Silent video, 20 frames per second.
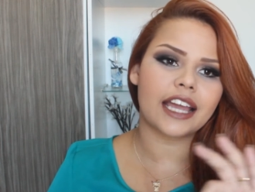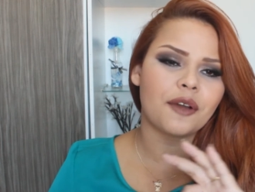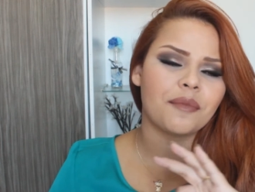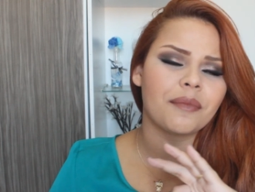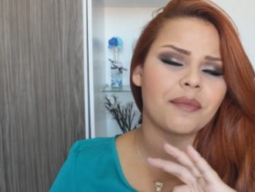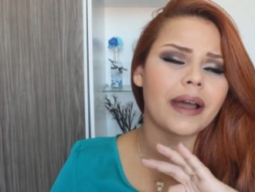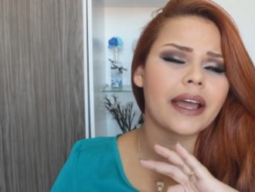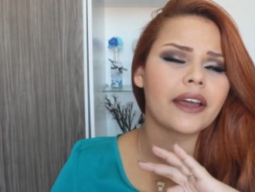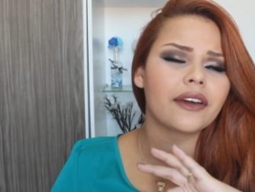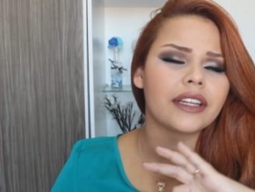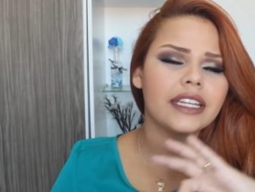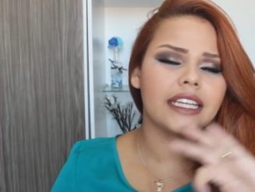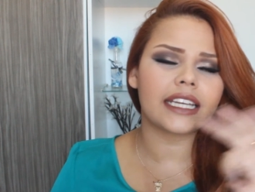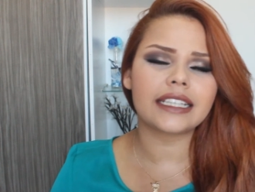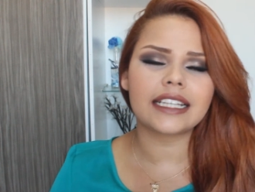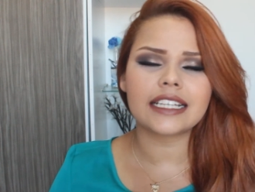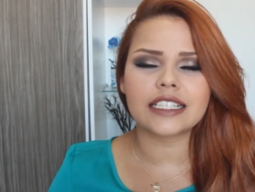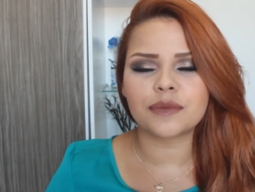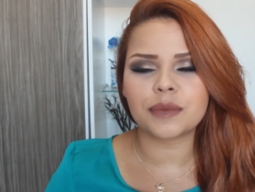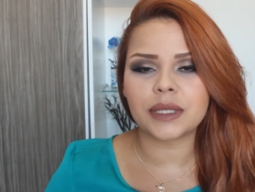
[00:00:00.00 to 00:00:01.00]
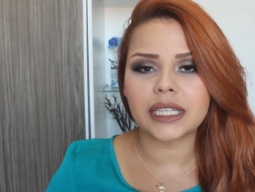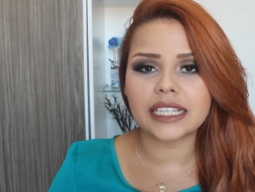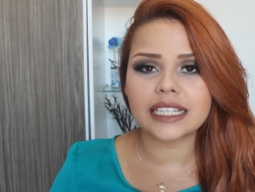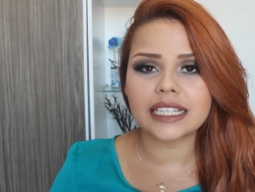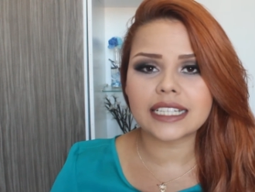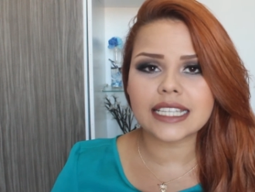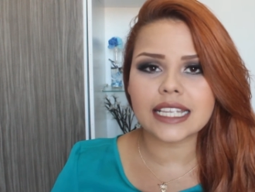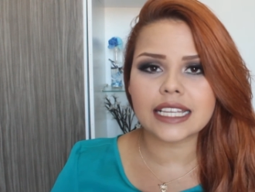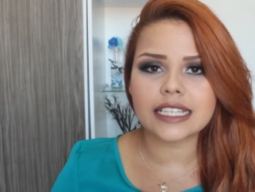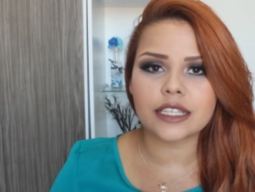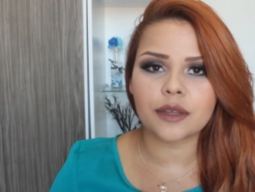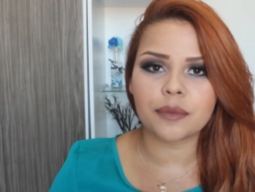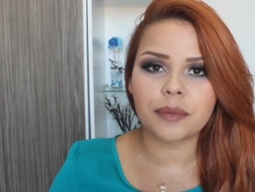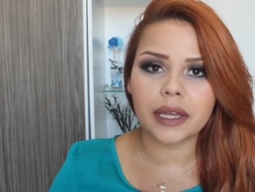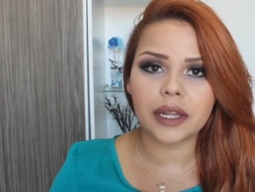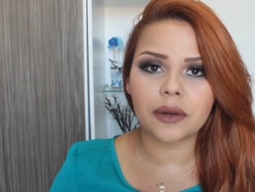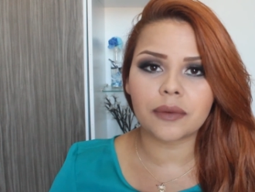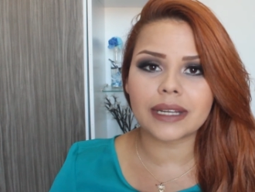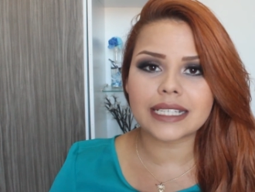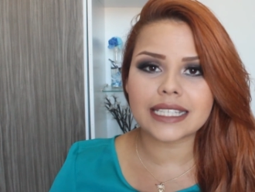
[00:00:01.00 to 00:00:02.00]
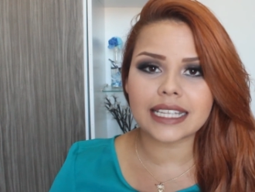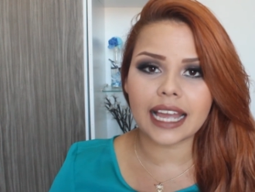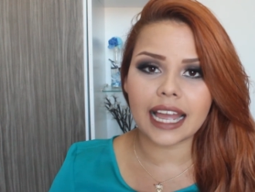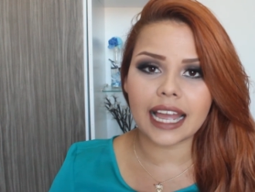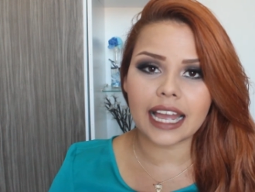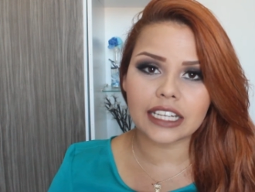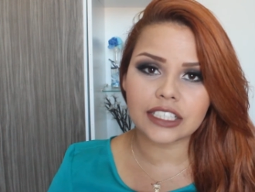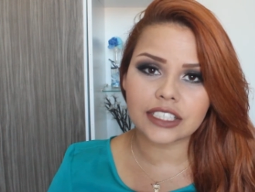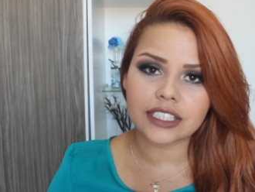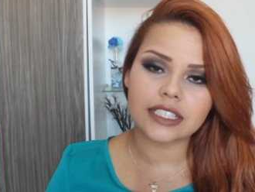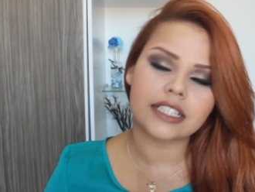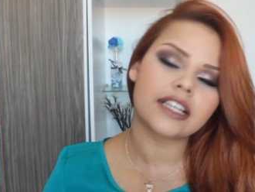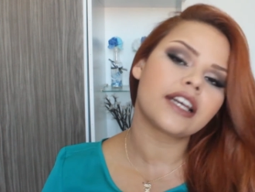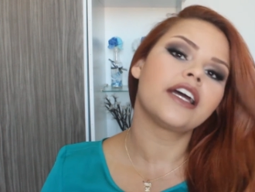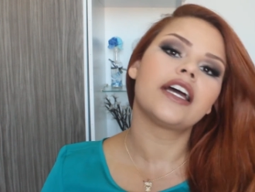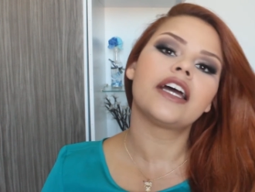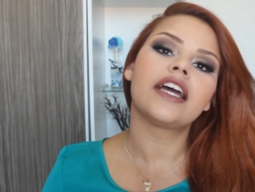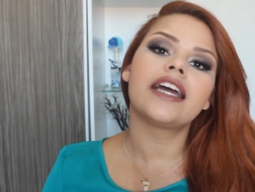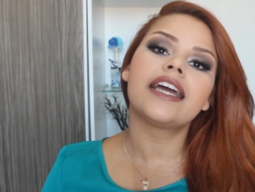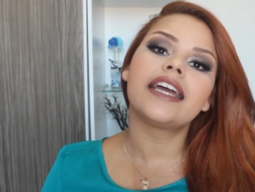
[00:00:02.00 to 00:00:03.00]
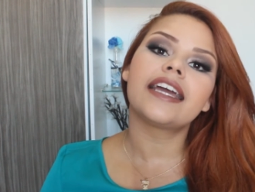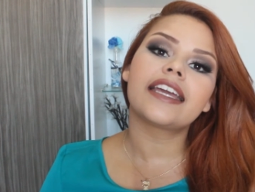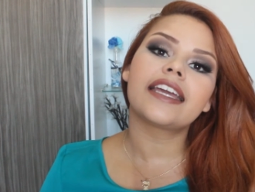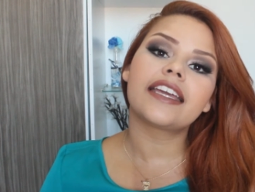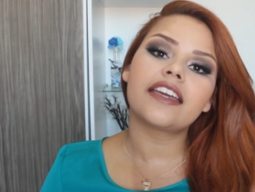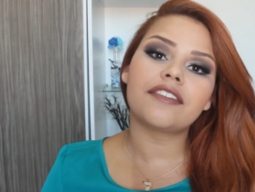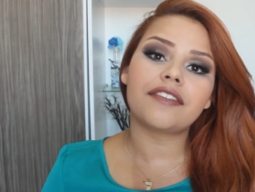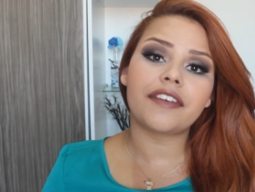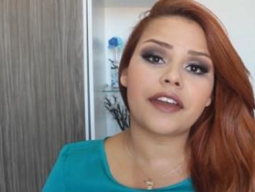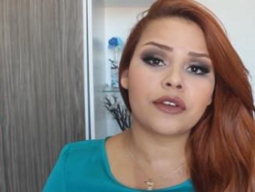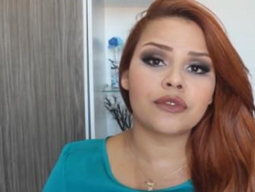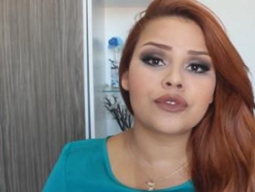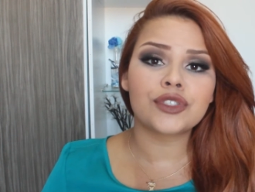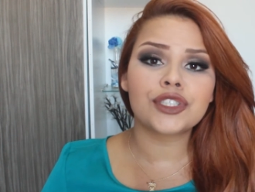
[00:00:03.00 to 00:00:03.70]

que a maioria das meninas receberam as caixas que veio um